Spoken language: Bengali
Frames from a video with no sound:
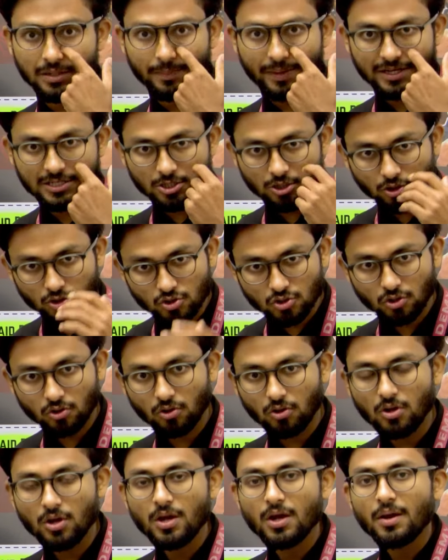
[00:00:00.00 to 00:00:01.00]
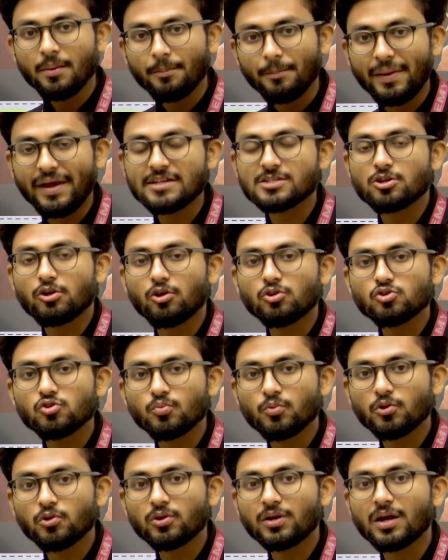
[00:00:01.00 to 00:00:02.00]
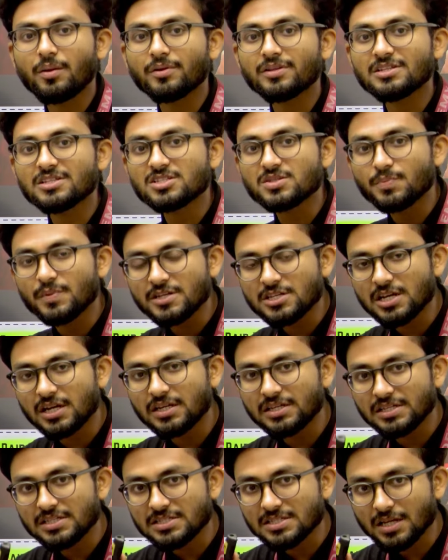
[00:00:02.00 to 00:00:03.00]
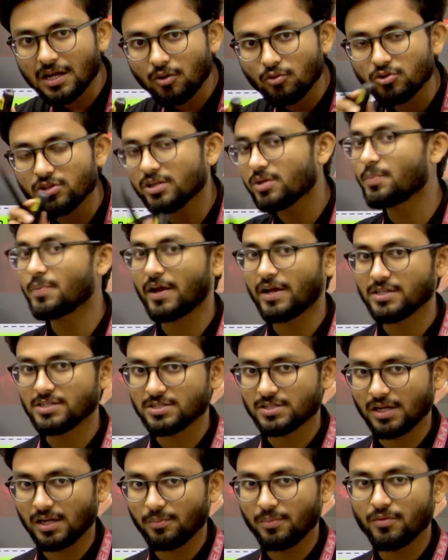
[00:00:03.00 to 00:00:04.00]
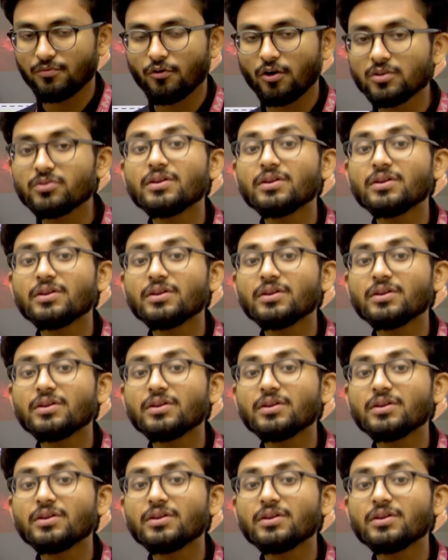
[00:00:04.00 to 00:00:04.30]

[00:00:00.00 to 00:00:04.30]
ব্যাচ লঞ্চ হলো ব্যাচ লঞ্চ উপলক্ষে আমাদের স্পেশাল ডিসকাউন্টেড প্রাইস থাকবে ফর